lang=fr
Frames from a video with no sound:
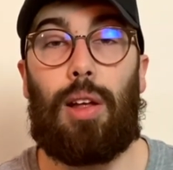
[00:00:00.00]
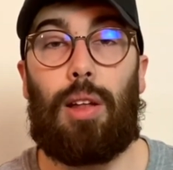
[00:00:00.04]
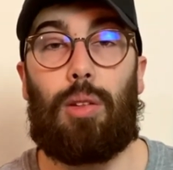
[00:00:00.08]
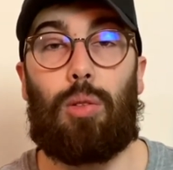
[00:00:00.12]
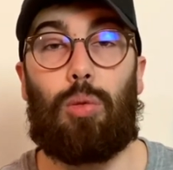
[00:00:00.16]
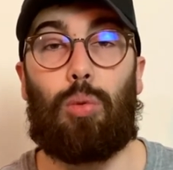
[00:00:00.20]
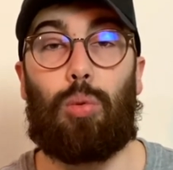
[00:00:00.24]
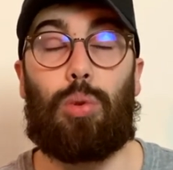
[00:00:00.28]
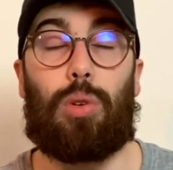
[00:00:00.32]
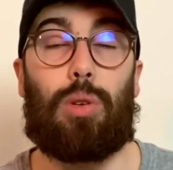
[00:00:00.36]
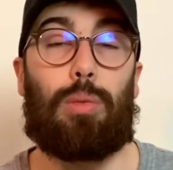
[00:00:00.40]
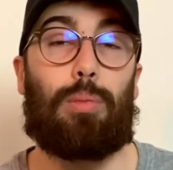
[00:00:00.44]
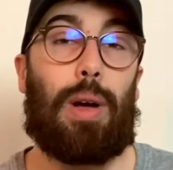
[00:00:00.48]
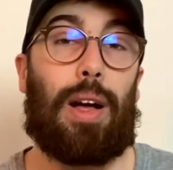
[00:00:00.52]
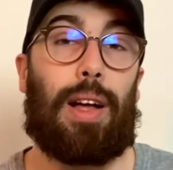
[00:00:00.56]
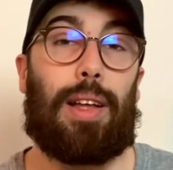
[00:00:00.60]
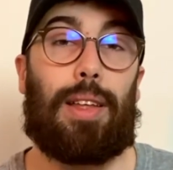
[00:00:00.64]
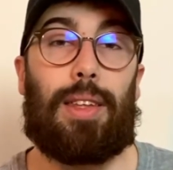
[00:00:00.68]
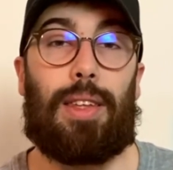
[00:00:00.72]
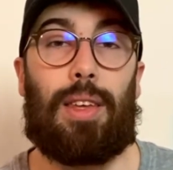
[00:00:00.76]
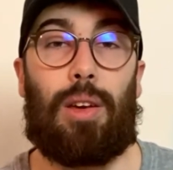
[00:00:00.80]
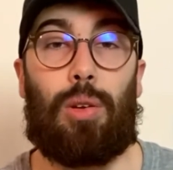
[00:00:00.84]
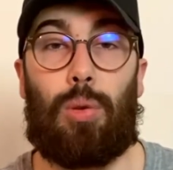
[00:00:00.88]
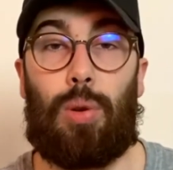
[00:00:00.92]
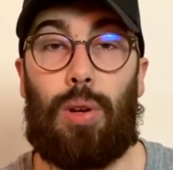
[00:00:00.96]
Donc bah,
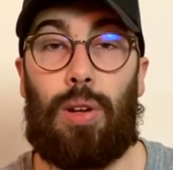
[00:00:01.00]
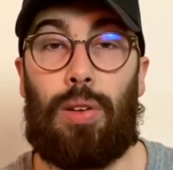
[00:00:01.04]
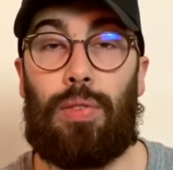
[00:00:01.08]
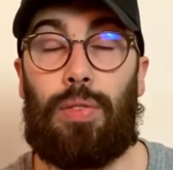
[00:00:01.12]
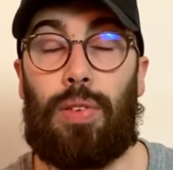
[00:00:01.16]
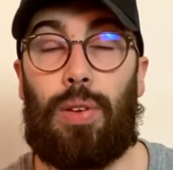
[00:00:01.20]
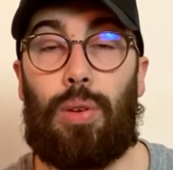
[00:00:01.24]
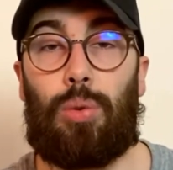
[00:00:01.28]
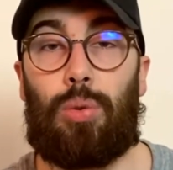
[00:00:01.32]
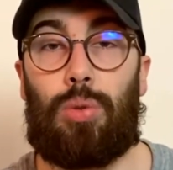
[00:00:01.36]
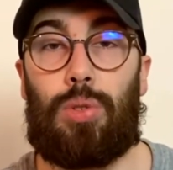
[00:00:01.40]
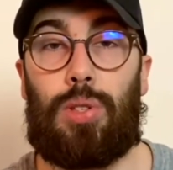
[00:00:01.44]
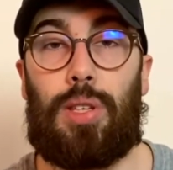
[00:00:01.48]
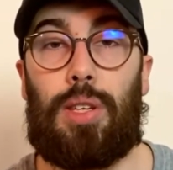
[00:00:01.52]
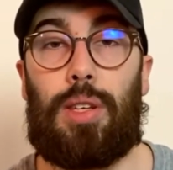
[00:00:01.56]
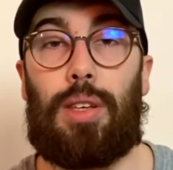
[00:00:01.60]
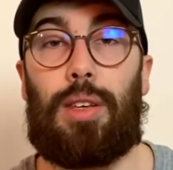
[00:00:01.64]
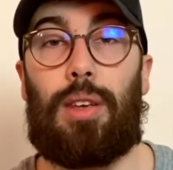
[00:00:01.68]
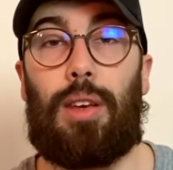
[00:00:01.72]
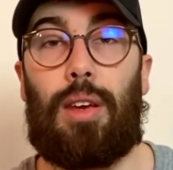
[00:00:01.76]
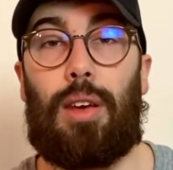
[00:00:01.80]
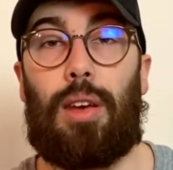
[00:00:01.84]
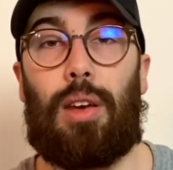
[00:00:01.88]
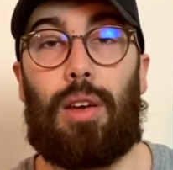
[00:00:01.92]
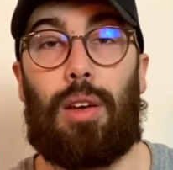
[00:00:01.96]
il y a eu l'effet
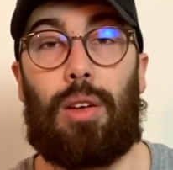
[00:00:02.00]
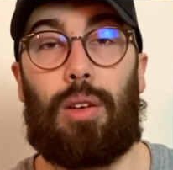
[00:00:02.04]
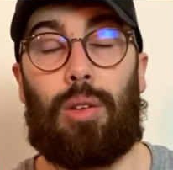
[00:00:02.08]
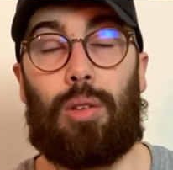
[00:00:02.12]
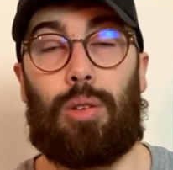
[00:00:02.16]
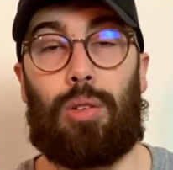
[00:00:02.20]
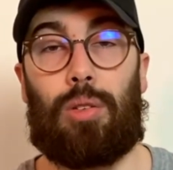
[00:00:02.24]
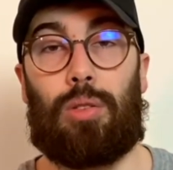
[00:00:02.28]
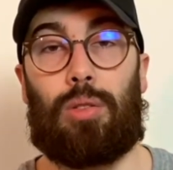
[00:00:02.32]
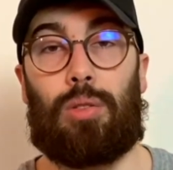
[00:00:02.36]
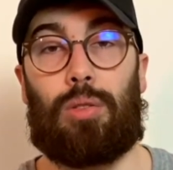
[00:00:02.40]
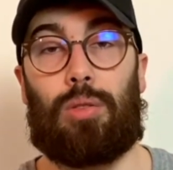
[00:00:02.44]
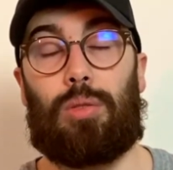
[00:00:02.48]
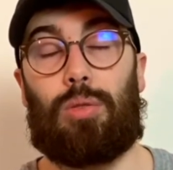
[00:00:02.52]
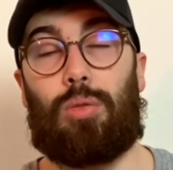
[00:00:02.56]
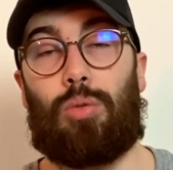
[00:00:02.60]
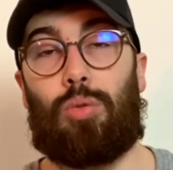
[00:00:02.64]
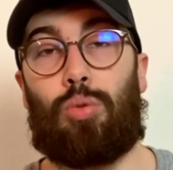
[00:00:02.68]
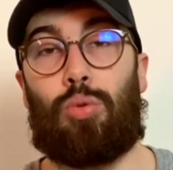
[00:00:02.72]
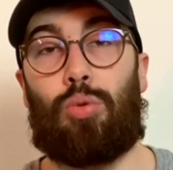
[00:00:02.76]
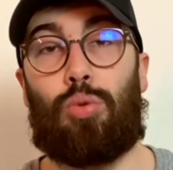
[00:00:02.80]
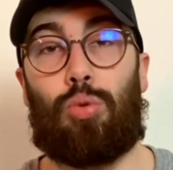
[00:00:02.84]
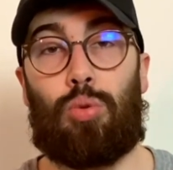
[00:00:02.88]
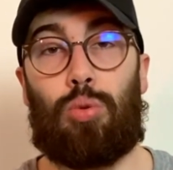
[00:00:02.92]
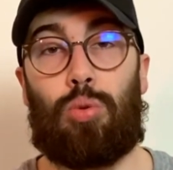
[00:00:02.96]
aussi euh,
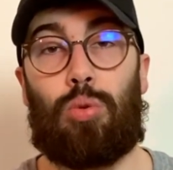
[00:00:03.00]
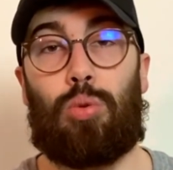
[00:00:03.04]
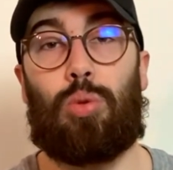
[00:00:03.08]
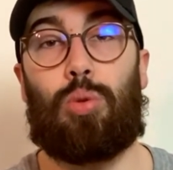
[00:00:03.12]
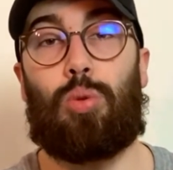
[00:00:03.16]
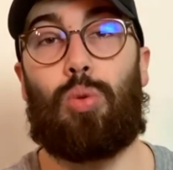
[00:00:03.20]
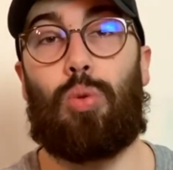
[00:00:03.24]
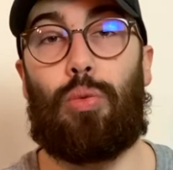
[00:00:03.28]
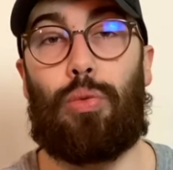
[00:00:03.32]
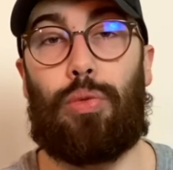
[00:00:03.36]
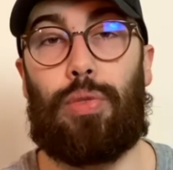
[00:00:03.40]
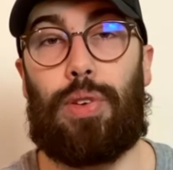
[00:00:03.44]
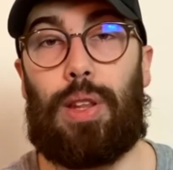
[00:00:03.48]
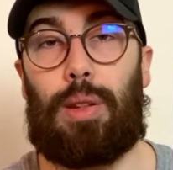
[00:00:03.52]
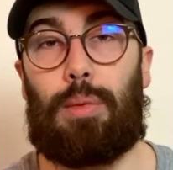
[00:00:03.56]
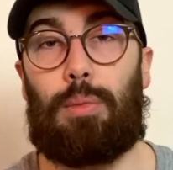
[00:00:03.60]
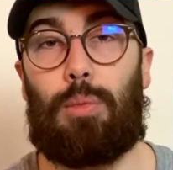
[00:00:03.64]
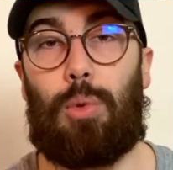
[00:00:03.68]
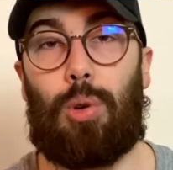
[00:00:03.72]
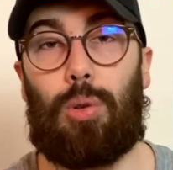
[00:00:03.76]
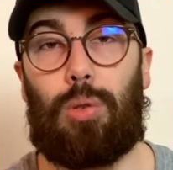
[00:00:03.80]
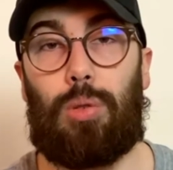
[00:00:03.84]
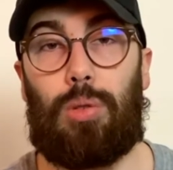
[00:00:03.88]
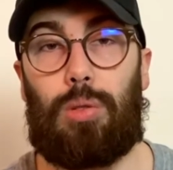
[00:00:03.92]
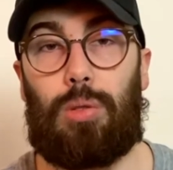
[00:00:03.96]
du
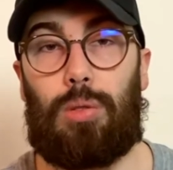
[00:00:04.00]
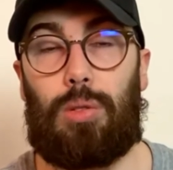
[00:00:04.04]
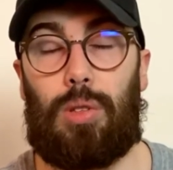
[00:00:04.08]
confinement,